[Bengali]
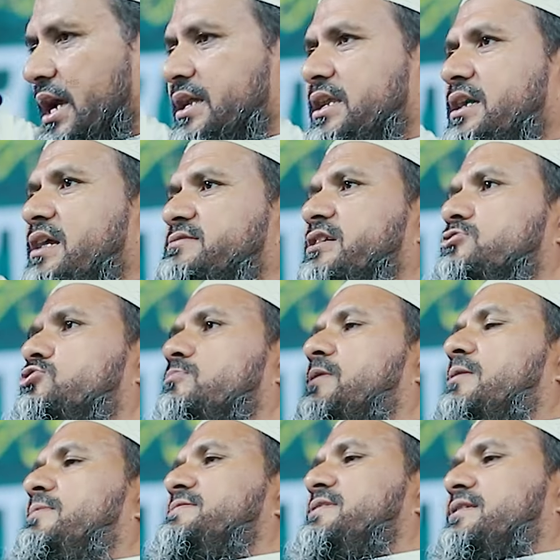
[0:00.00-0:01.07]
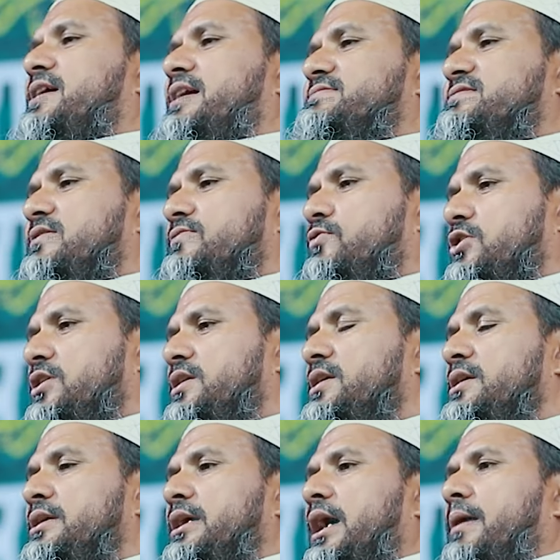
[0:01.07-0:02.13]
এগ্রিকালচার সুপারভাইজাররা আনছে পরে
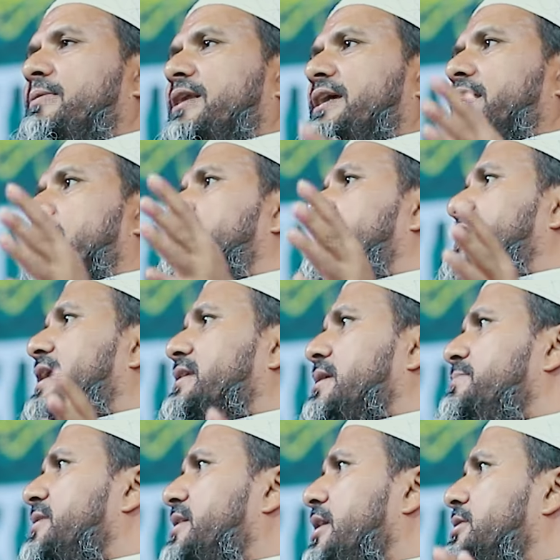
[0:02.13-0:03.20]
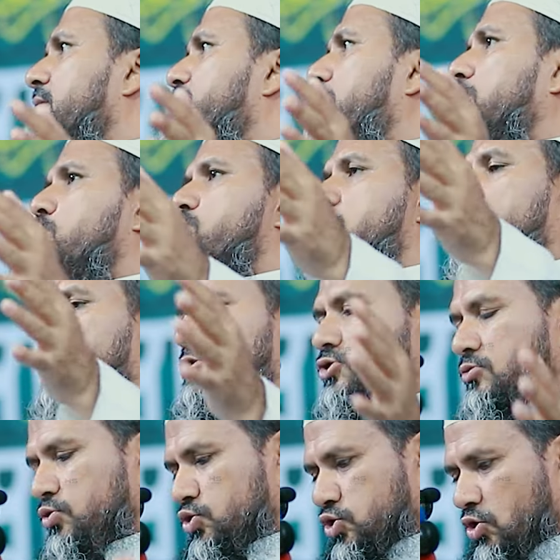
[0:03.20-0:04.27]
এবারে কেমিক্যাল টেমিক্যাল ডিব্বা ডুব্বা বাক্স
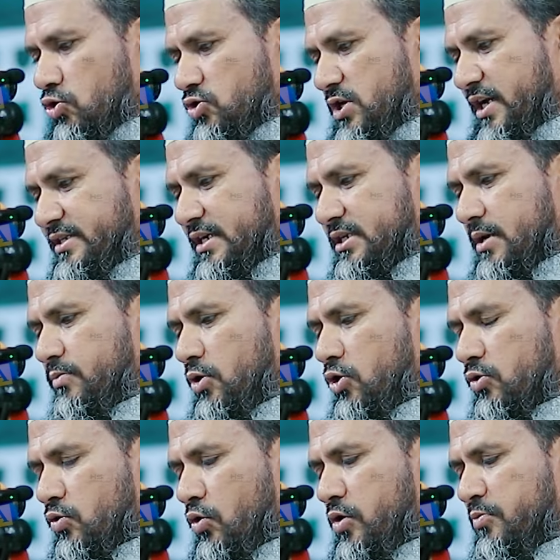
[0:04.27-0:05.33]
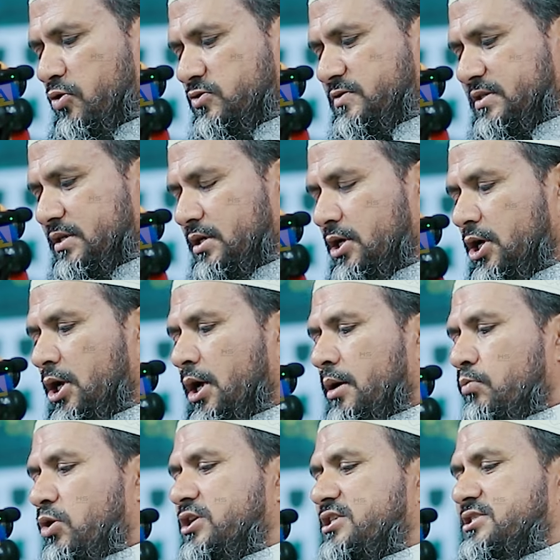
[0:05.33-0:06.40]
বুক্স লই আইয়া টেবিলও হয়ে বইছে
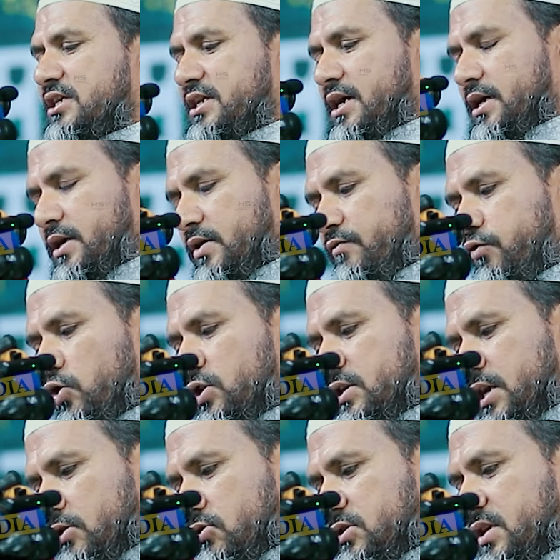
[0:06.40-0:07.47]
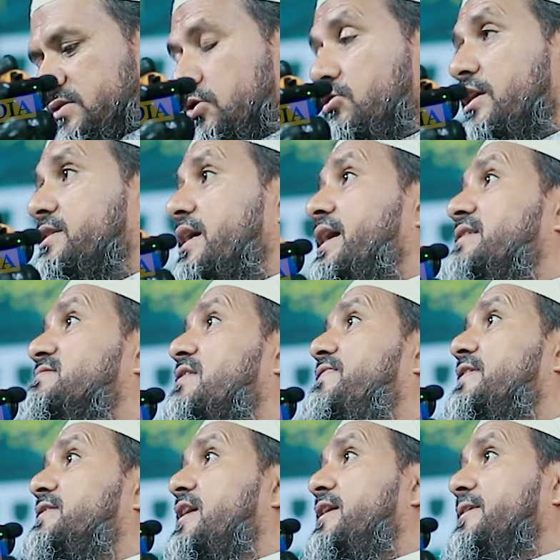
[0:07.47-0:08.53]
বইয়া সেটা পরীক্ষা করতেছে একটা কাঁচা
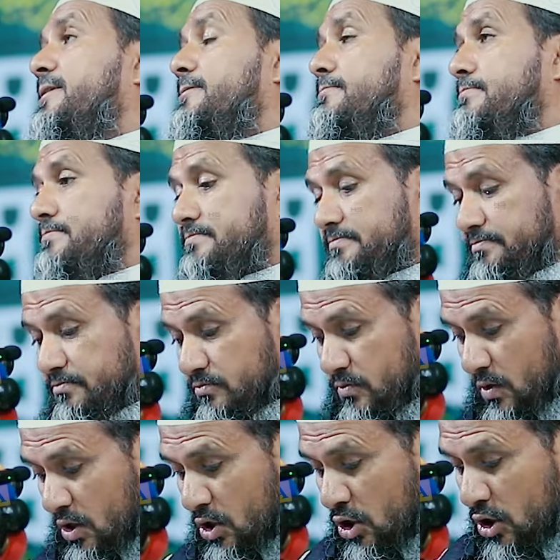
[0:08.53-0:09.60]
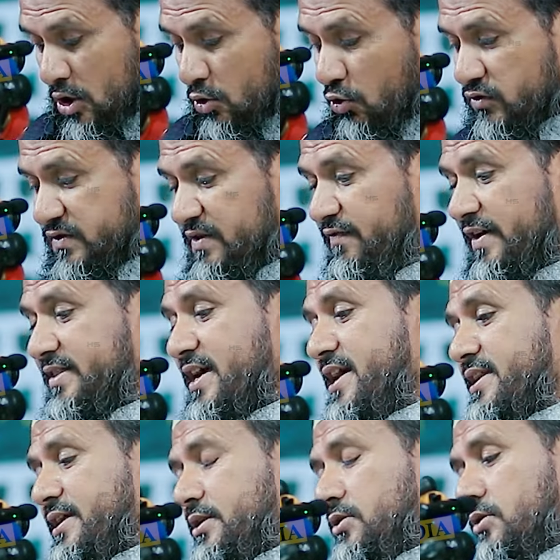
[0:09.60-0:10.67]
ফাতা আনে কষি ফাতা আনে